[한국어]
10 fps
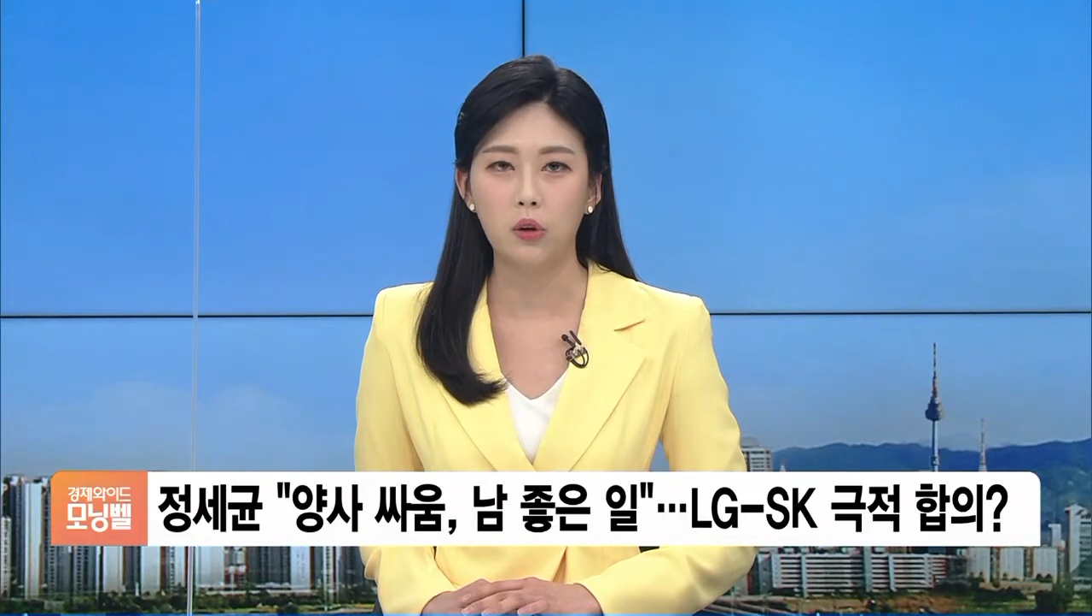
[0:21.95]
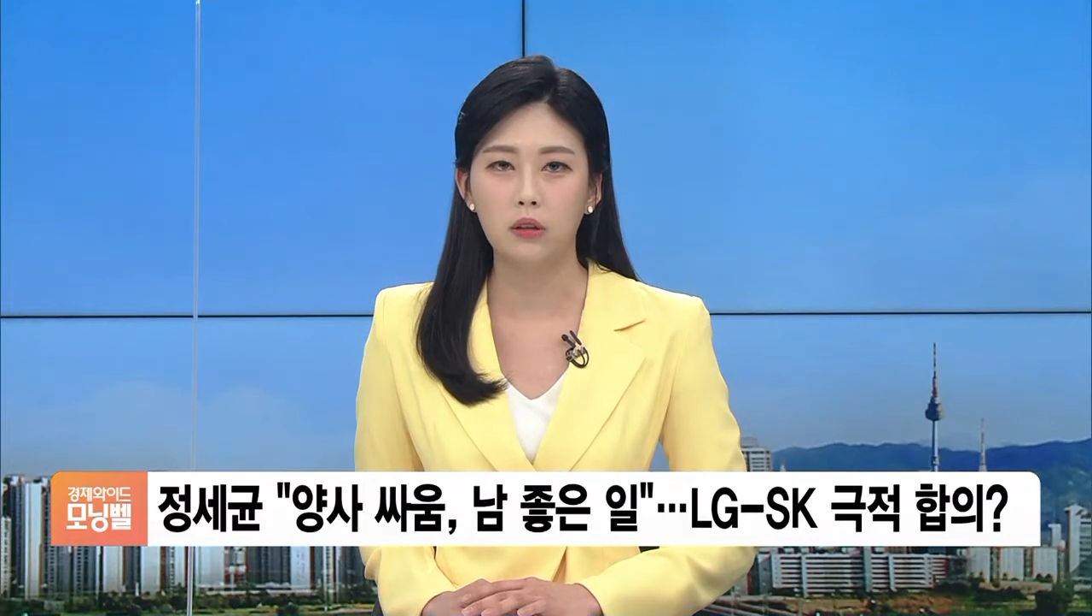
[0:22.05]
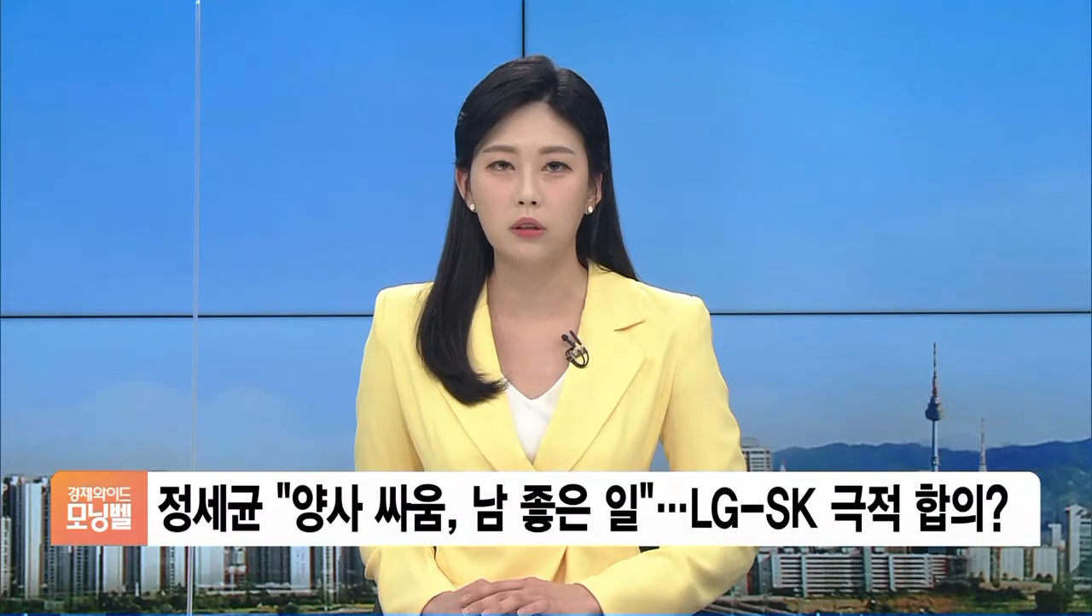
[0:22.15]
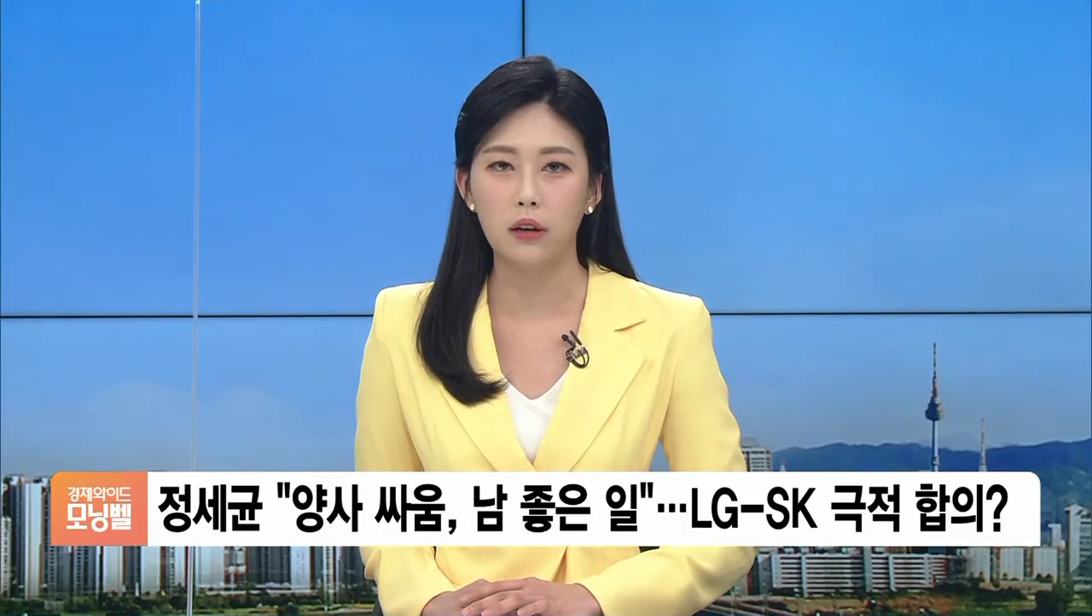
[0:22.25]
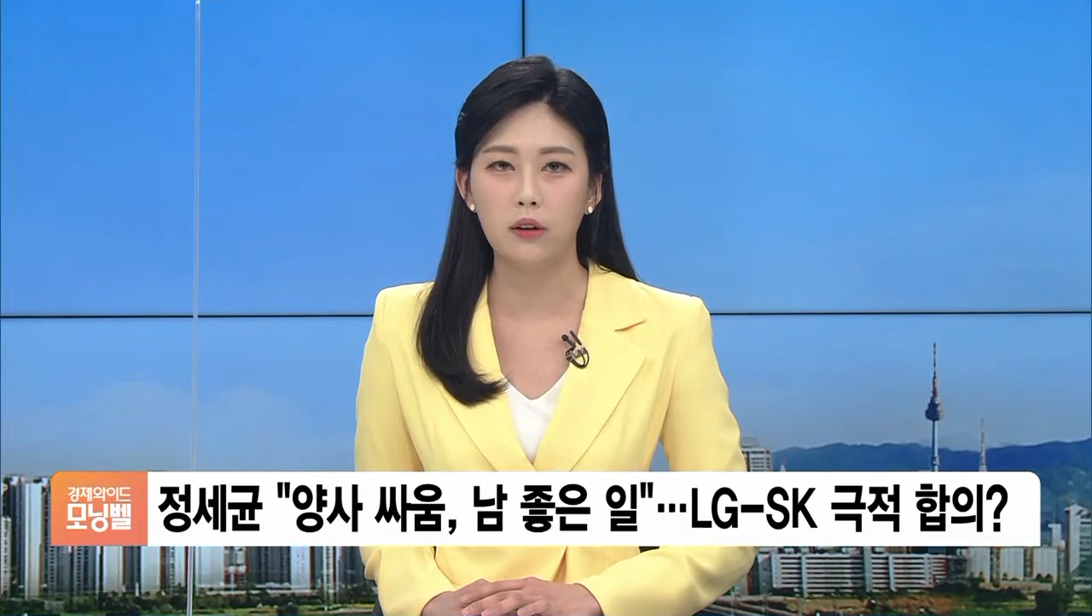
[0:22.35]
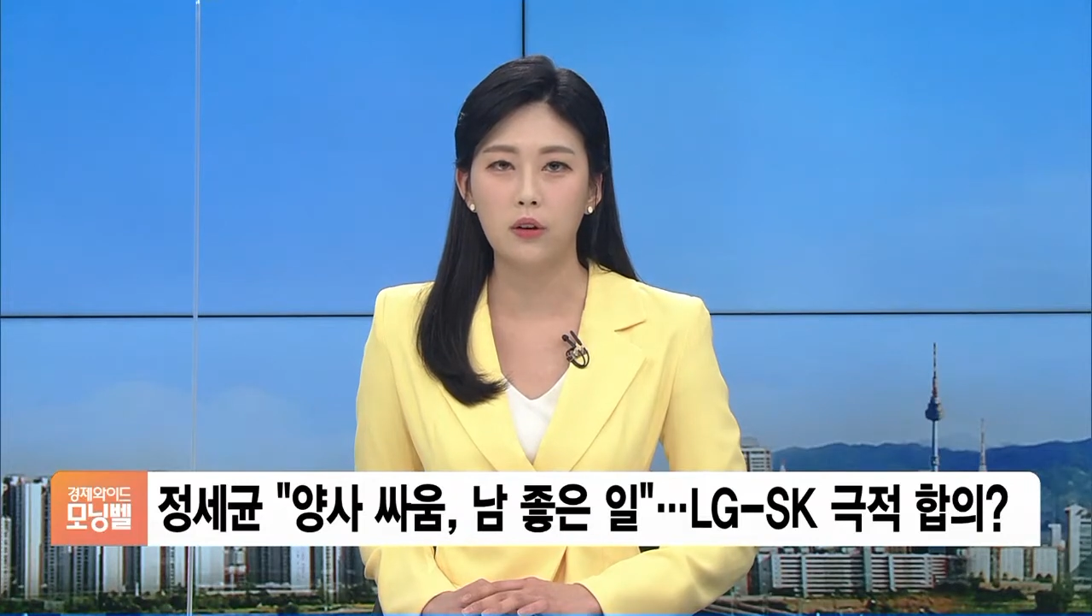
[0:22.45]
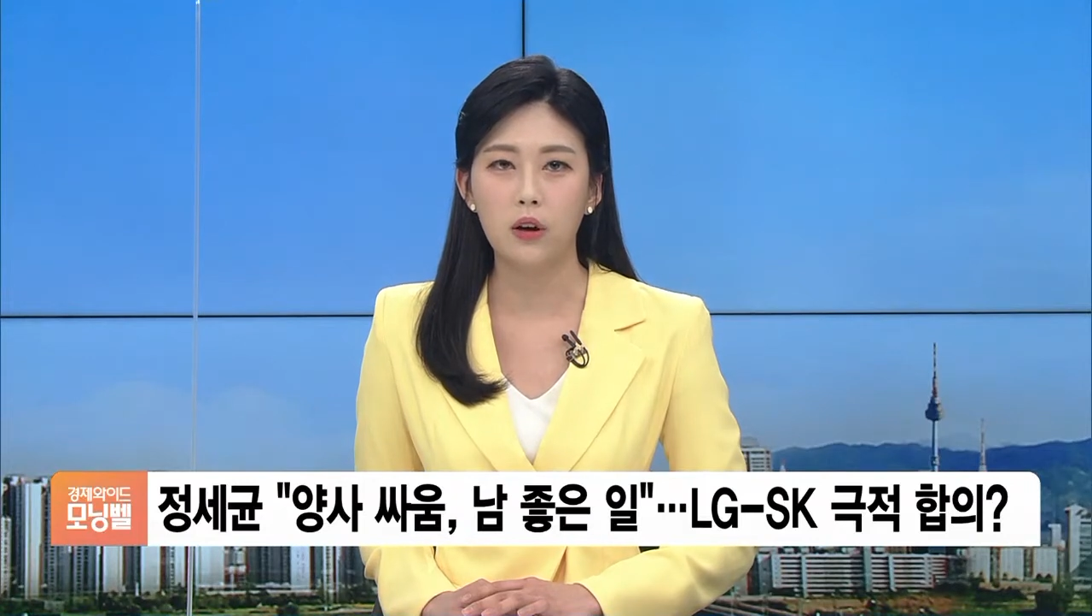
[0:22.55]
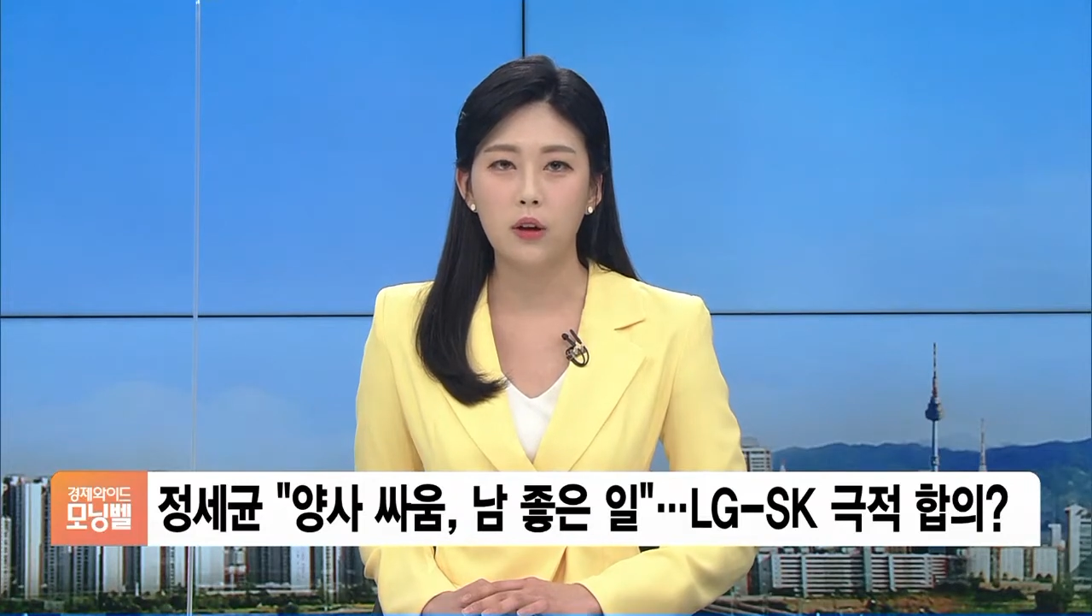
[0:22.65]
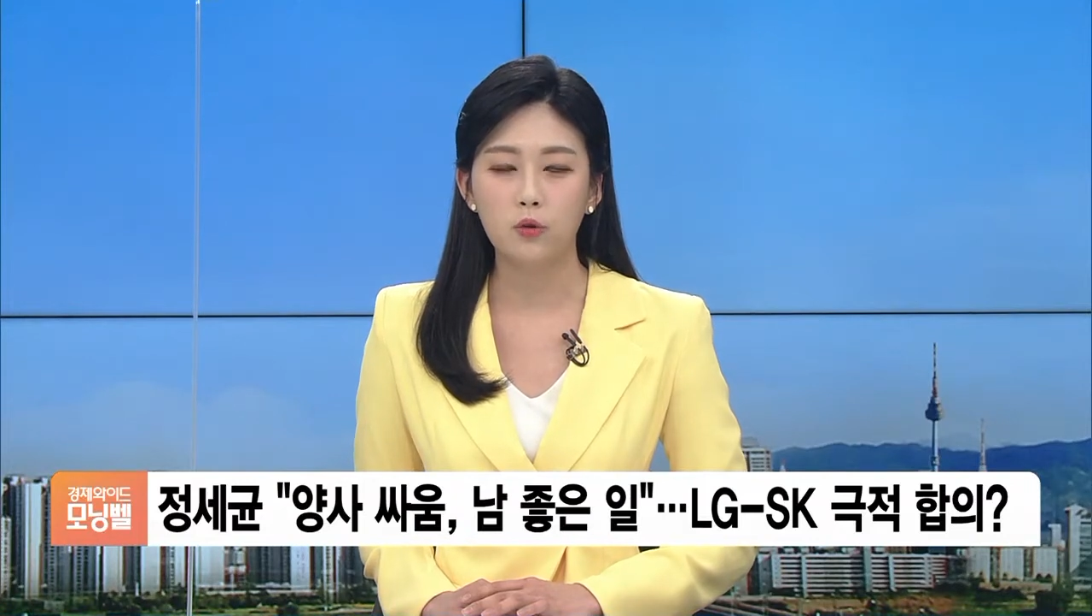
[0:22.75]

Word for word: 있는데요.